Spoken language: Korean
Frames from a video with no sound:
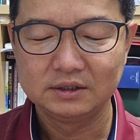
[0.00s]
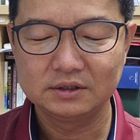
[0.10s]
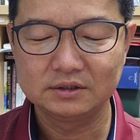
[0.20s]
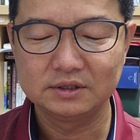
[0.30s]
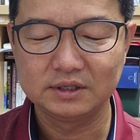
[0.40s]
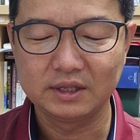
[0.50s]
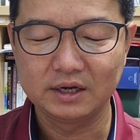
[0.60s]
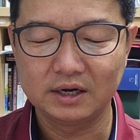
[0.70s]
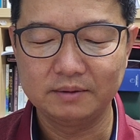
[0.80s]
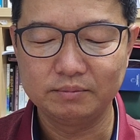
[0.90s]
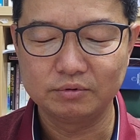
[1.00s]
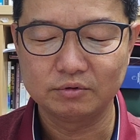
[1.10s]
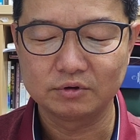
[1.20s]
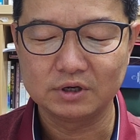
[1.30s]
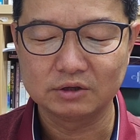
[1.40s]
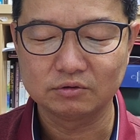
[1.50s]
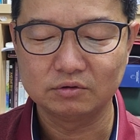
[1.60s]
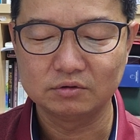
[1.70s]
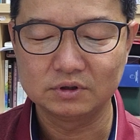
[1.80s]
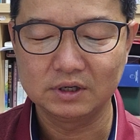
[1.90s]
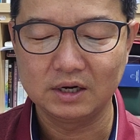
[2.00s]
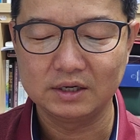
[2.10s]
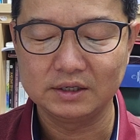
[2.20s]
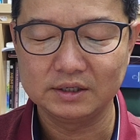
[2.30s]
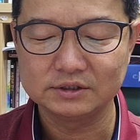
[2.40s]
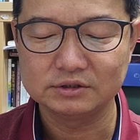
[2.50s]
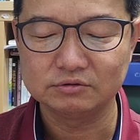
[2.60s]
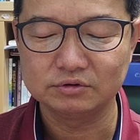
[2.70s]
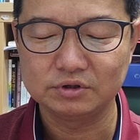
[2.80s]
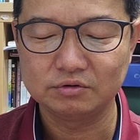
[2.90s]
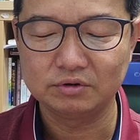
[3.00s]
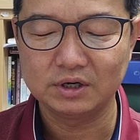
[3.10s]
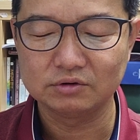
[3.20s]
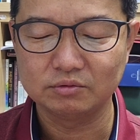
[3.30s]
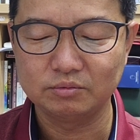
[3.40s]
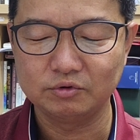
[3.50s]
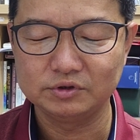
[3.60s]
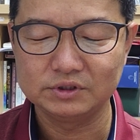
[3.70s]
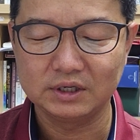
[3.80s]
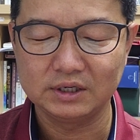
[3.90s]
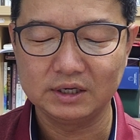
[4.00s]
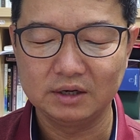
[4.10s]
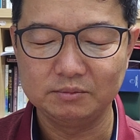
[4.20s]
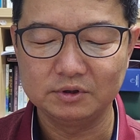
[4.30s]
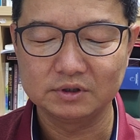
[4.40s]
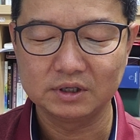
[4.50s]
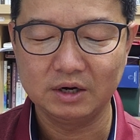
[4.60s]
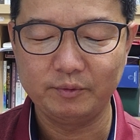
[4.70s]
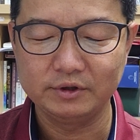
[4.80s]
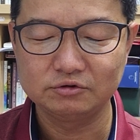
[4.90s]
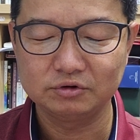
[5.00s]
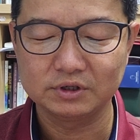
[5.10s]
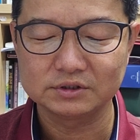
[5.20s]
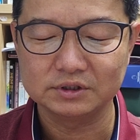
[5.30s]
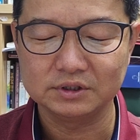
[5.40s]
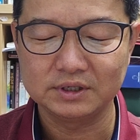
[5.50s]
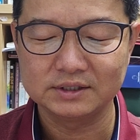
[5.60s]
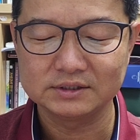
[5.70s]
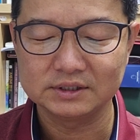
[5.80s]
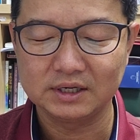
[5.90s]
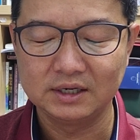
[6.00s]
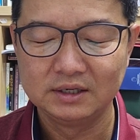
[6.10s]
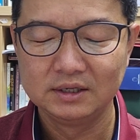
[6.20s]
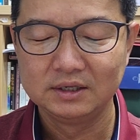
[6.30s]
그런데 내가 앞으로 가도 그가 아니 계시고 뒤로 가도 보이지 아니하며 그가 왼쪽에서 일하시나